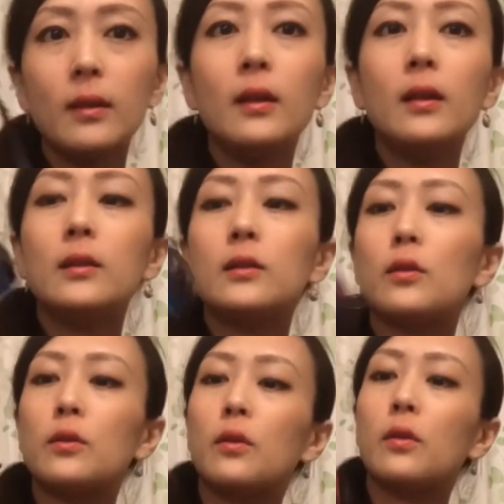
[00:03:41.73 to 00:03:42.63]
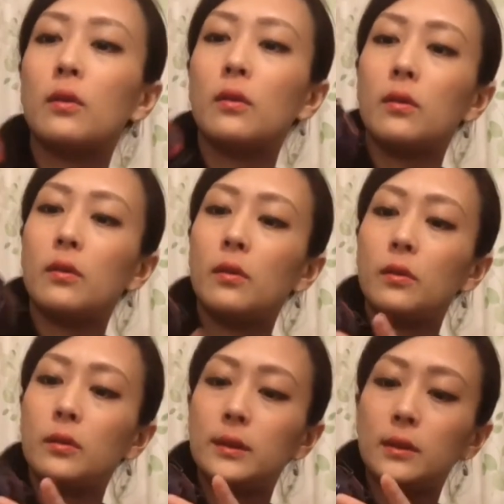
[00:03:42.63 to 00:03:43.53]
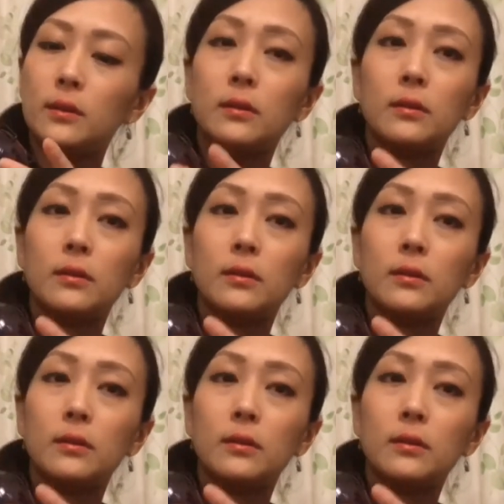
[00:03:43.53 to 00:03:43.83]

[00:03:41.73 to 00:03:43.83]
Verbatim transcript: ちょっとお家の